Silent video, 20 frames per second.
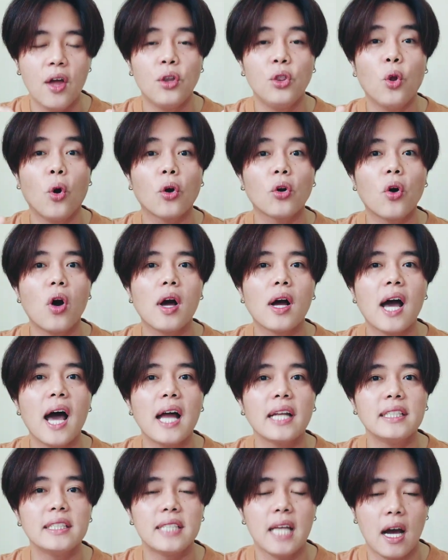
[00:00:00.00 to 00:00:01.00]
โน้ตค่อนข้า
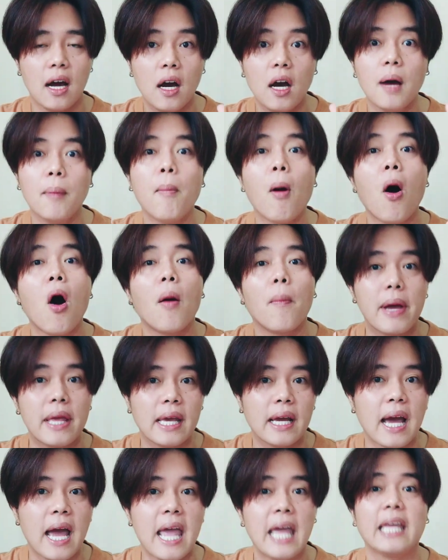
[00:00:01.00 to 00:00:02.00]
งที่จะบอกมา
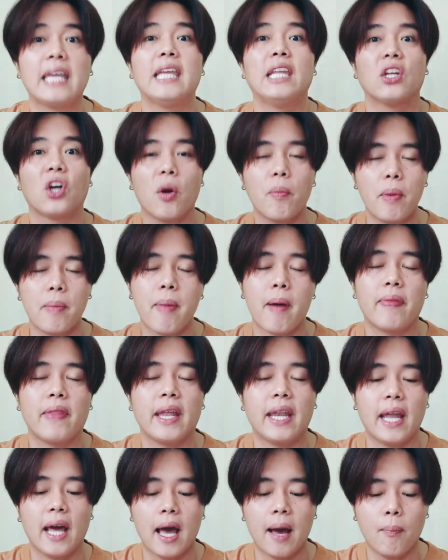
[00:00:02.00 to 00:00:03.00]
ยังไงกลิ่นก็เป็นแบบ
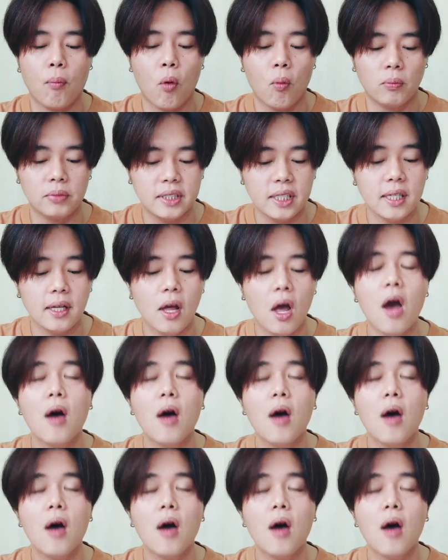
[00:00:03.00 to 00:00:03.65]
นั้นนะครับผมซึ่ง